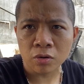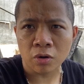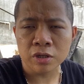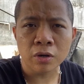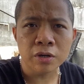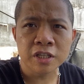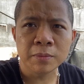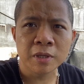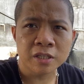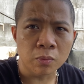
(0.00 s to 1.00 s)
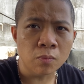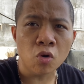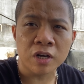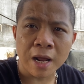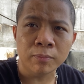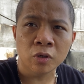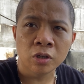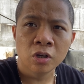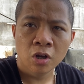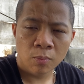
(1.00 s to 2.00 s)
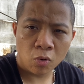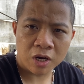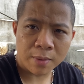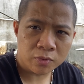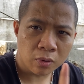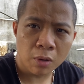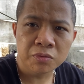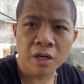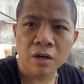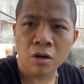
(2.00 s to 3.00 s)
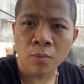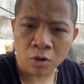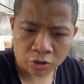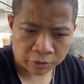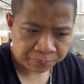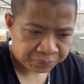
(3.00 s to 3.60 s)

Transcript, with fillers: Có những con chim thì sống một năm thôi. một năm trong lồng chân nó có bốt rồi.